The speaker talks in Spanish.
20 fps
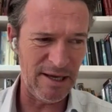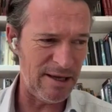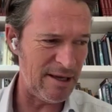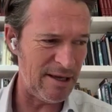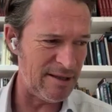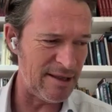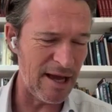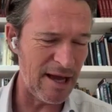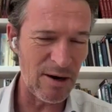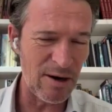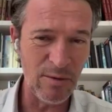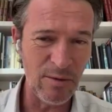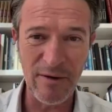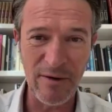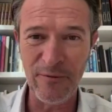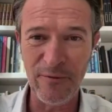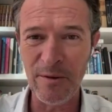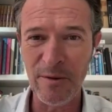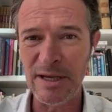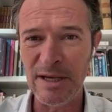y de
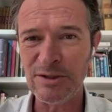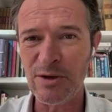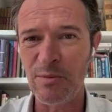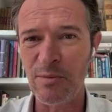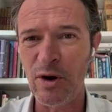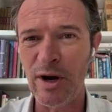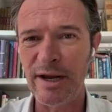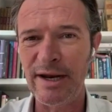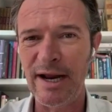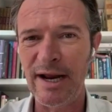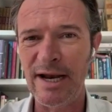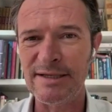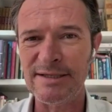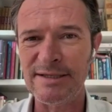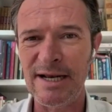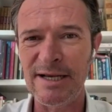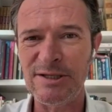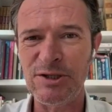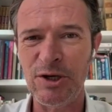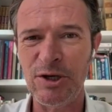alguna forma es como ganar
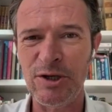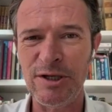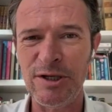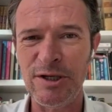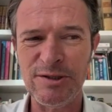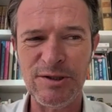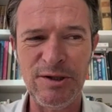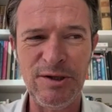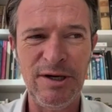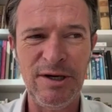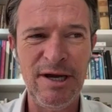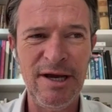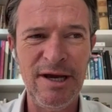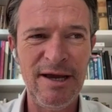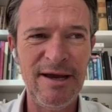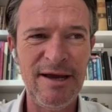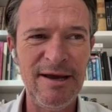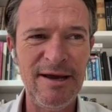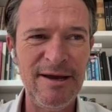las elecciones, ¿no?